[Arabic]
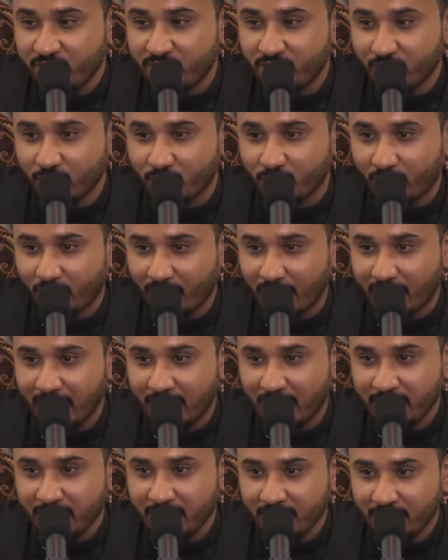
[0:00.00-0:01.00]
في
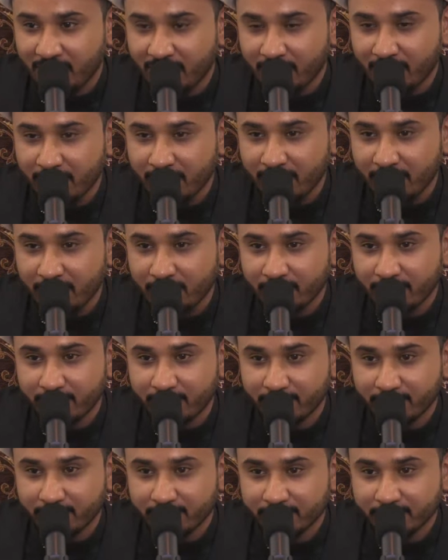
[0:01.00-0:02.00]
القرآن الكريم
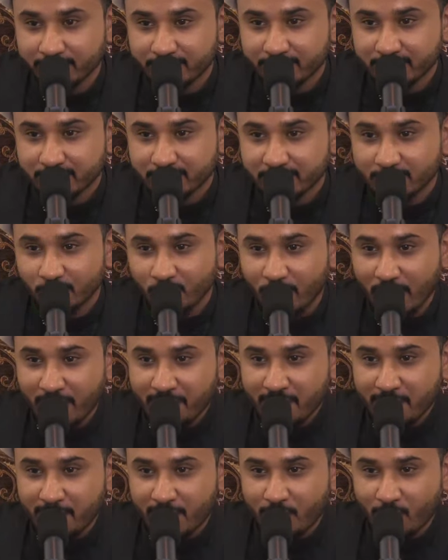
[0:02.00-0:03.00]
مو
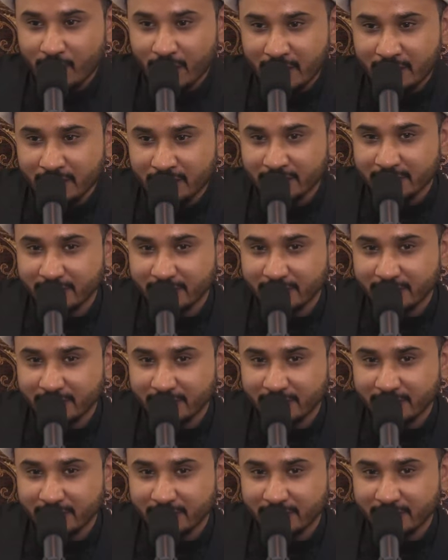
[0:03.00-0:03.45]
هذا مروان